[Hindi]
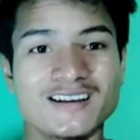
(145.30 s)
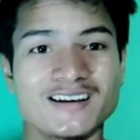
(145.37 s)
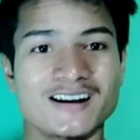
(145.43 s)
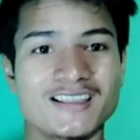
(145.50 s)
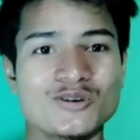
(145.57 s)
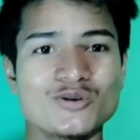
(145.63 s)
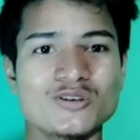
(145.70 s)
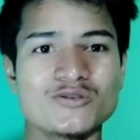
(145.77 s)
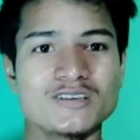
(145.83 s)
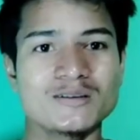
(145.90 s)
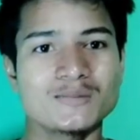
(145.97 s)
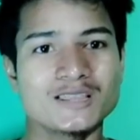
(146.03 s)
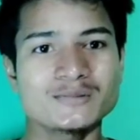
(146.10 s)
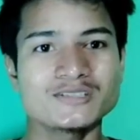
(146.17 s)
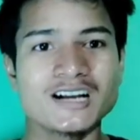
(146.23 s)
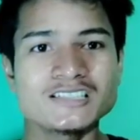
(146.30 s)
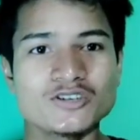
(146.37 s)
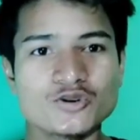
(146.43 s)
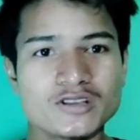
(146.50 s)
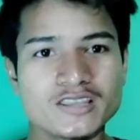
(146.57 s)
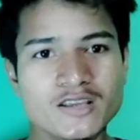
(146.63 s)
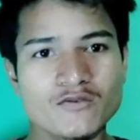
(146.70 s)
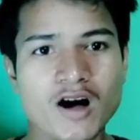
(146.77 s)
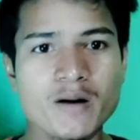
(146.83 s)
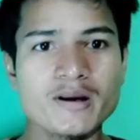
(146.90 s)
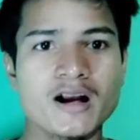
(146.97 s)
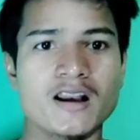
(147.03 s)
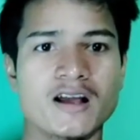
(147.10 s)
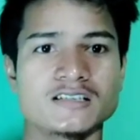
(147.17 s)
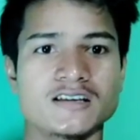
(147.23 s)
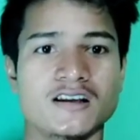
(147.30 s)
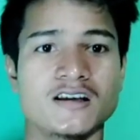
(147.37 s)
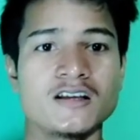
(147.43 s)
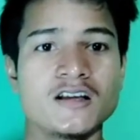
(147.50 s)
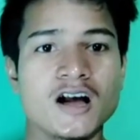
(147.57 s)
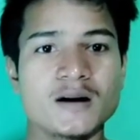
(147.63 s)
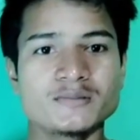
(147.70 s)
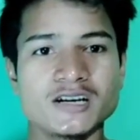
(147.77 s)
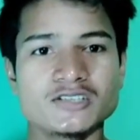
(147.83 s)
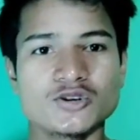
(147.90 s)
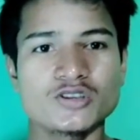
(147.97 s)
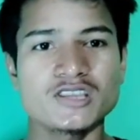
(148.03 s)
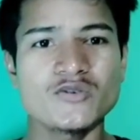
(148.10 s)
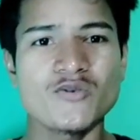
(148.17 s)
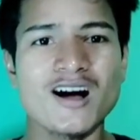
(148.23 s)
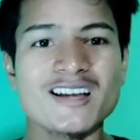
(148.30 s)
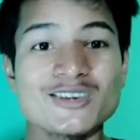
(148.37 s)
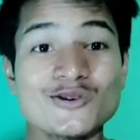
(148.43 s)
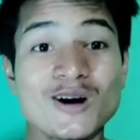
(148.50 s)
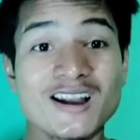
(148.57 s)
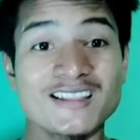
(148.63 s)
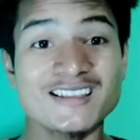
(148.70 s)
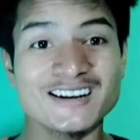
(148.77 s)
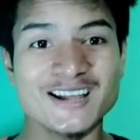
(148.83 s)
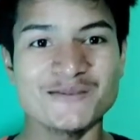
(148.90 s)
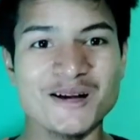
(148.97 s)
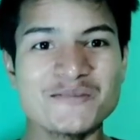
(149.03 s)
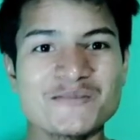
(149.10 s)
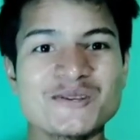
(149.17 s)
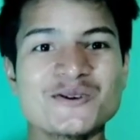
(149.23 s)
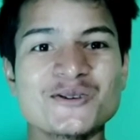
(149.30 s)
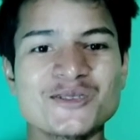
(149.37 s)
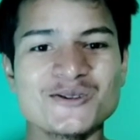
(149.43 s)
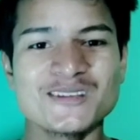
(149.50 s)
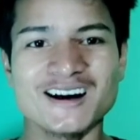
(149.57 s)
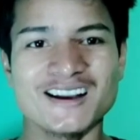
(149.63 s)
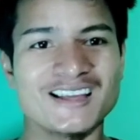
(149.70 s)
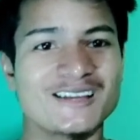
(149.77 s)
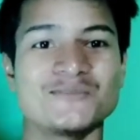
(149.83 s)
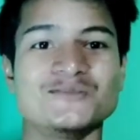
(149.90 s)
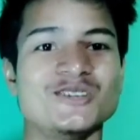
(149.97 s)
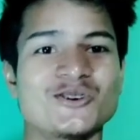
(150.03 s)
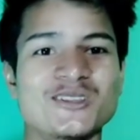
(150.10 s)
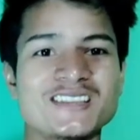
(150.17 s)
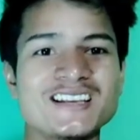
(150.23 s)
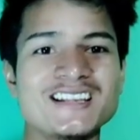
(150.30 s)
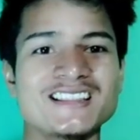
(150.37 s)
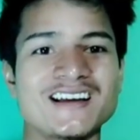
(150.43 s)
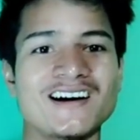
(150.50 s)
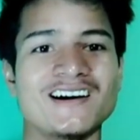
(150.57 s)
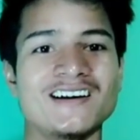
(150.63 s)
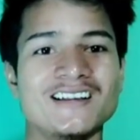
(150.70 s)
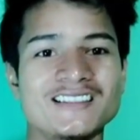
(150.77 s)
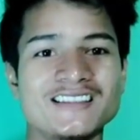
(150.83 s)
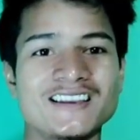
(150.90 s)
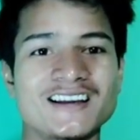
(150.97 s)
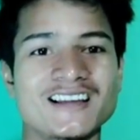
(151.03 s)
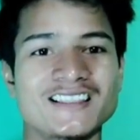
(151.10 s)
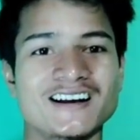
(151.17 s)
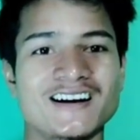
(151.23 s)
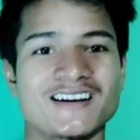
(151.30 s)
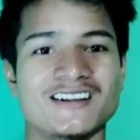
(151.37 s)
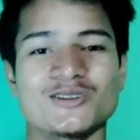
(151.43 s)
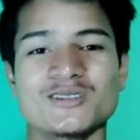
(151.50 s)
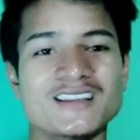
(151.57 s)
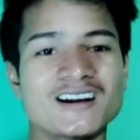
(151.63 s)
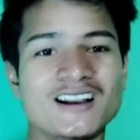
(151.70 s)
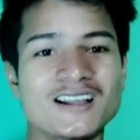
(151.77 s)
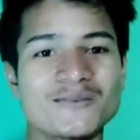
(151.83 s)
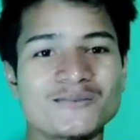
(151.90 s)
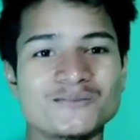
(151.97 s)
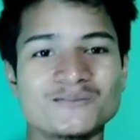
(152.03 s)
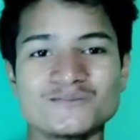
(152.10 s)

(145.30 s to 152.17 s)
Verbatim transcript: नहीं कर रहे क्यों क्योंकि मतलब जहाँ जरूरत नहीं है वहाँ भी गाना आ जा रहा है अब जहाँ जरूरत नहीं है वहाँ क्यों गाना देखना भाई पब्लिक को क्यों दिखाना है जरूरत ही नहीं था देने का इतना गाना तो इतना गाना